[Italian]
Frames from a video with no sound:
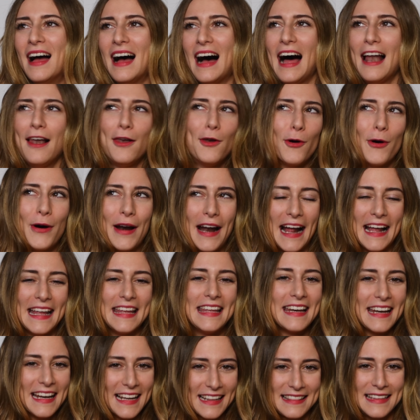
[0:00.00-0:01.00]
Allora,
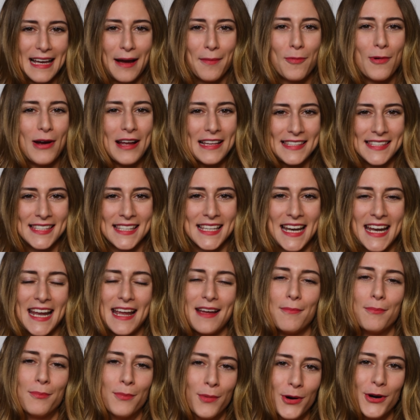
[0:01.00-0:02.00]
in realtà può
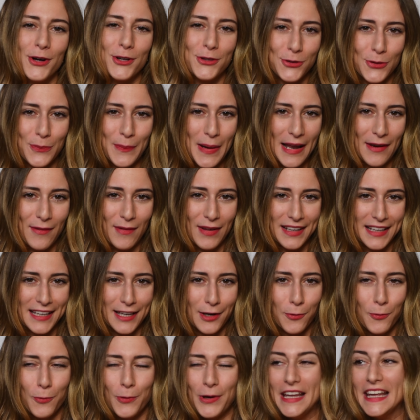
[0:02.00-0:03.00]
essere molto bello
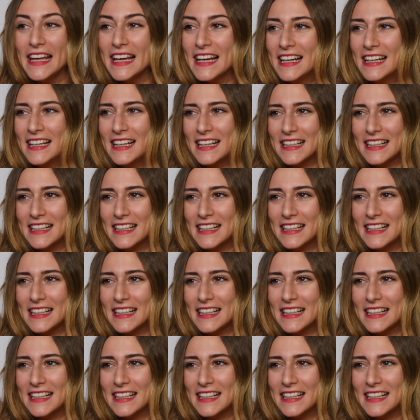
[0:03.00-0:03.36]
anche lui.